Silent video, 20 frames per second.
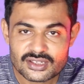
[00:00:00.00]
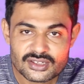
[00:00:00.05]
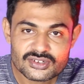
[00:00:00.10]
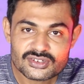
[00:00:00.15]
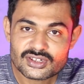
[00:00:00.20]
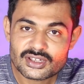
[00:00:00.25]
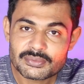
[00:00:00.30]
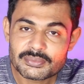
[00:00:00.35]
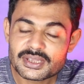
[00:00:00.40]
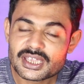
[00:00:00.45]
ये
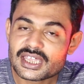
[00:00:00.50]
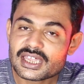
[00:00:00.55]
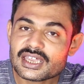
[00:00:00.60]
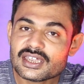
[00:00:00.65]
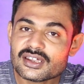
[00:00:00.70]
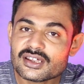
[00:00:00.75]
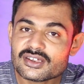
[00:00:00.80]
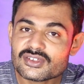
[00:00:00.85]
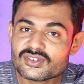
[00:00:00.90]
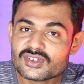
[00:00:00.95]
सब
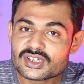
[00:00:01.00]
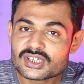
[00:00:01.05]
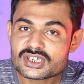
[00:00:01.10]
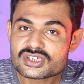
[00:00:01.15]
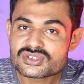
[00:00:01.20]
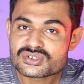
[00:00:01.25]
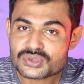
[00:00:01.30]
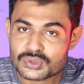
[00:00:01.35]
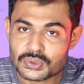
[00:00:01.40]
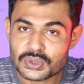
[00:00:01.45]
एनर्जी
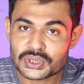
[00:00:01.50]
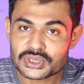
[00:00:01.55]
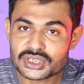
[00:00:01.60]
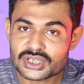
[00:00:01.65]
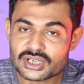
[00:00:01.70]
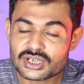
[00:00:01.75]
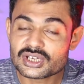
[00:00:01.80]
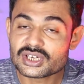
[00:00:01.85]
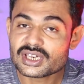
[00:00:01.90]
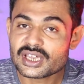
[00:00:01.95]
की शोध
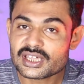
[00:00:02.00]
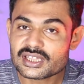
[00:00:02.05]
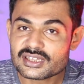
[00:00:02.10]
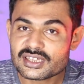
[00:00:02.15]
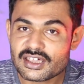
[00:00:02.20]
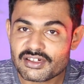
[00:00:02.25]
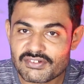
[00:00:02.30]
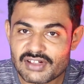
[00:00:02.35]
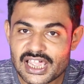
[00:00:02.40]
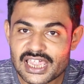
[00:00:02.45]
कर रहे
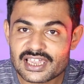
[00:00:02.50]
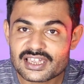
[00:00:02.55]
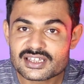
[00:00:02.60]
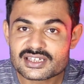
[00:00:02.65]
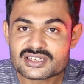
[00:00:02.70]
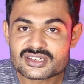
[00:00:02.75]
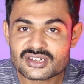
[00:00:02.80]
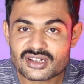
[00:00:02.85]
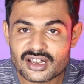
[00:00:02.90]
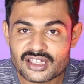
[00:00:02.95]
थे
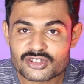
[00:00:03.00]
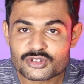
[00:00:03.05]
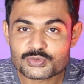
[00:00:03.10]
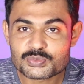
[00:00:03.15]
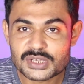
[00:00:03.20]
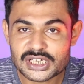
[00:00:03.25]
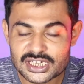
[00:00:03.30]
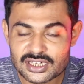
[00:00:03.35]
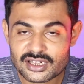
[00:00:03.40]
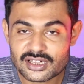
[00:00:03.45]
वायरलेस
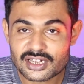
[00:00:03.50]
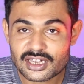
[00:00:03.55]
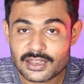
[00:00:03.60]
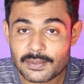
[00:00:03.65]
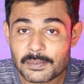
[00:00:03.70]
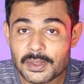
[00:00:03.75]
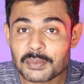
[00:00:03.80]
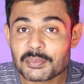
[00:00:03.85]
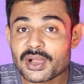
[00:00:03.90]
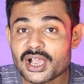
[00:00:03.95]
ट्रांसमिट
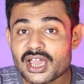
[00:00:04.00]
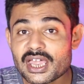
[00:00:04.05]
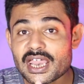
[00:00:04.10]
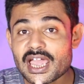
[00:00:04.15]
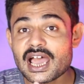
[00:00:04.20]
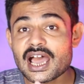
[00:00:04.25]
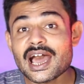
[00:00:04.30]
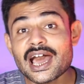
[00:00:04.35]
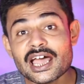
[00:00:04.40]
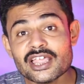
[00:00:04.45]
करने में मगर
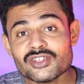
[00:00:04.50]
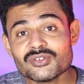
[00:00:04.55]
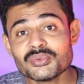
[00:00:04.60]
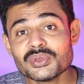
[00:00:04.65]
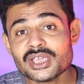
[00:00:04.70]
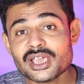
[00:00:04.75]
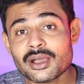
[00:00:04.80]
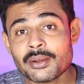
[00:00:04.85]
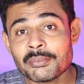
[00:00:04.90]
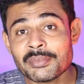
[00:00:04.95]
आज
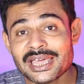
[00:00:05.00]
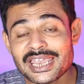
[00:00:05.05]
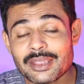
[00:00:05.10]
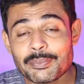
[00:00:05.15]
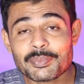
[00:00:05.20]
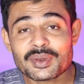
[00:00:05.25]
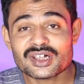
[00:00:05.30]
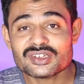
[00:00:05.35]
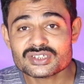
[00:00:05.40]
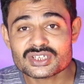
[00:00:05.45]
भी हमारे
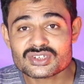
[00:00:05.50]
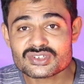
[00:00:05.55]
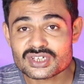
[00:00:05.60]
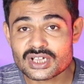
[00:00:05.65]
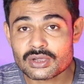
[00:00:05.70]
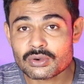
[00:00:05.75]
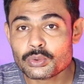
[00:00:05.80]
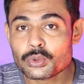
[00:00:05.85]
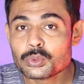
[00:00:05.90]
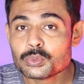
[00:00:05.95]
पास
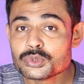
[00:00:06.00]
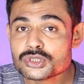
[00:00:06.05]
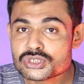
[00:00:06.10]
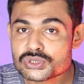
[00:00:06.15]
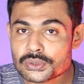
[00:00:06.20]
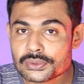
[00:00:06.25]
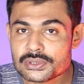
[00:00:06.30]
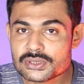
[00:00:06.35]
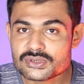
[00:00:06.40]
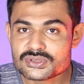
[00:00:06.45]
ऐसा कोई भी
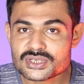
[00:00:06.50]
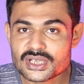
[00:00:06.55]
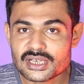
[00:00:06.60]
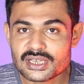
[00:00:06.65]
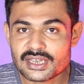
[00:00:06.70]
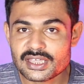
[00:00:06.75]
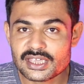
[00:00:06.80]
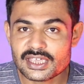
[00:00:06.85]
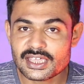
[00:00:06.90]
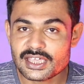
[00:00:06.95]
सोल्यूशन
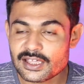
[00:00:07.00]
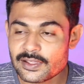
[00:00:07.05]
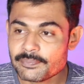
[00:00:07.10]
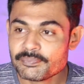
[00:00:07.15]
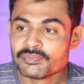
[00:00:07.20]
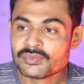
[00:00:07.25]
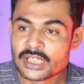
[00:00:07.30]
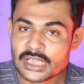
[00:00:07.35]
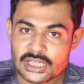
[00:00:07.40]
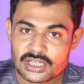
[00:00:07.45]
नहीं है
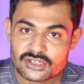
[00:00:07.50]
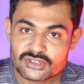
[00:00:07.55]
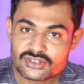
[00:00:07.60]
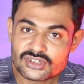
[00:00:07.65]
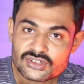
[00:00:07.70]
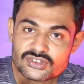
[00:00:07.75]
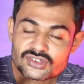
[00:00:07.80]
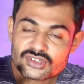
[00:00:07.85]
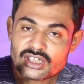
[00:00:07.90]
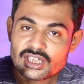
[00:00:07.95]

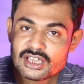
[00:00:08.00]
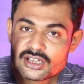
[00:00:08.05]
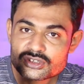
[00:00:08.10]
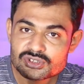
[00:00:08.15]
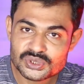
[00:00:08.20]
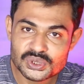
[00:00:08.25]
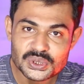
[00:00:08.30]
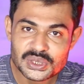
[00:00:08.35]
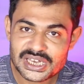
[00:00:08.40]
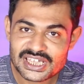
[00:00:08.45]
जिससे
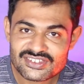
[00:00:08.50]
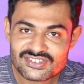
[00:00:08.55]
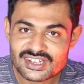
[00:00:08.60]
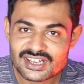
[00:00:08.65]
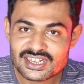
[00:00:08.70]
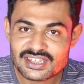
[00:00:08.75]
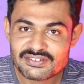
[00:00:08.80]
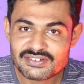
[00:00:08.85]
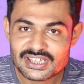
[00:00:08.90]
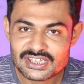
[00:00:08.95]
एक छोटा
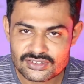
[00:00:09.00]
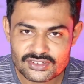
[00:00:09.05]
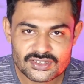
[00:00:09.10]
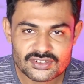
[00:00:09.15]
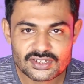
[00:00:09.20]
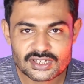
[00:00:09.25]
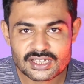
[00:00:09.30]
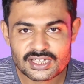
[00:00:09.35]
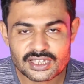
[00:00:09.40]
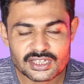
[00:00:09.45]
सा डिवाइस
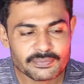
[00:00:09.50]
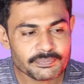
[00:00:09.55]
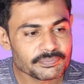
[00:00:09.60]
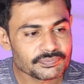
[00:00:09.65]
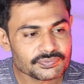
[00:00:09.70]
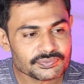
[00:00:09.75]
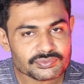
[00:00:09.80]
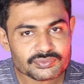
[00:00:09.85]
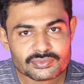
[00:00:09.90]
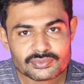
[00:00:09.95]
जैसे कि
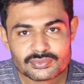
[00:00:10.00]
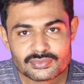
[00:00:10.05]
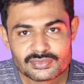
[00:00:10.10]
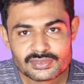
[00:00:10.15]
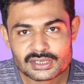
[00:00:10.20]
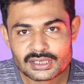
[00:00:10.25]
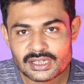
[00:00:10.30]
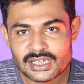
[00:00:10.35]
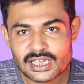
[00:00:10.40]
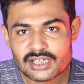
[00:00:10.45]

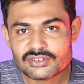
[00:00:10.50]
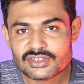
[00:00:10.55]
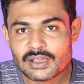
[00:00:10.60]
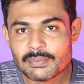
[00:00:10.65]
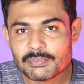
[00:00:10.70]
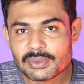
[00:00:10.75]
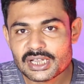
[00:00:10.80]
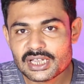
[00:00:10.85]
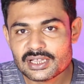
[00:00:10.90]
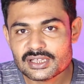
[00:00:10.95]

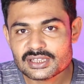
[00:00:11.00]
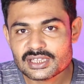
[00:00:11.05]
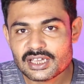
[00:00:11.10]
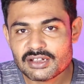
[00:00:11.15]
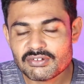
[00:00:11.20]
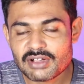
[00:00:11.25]
एग्जाम्पल लेते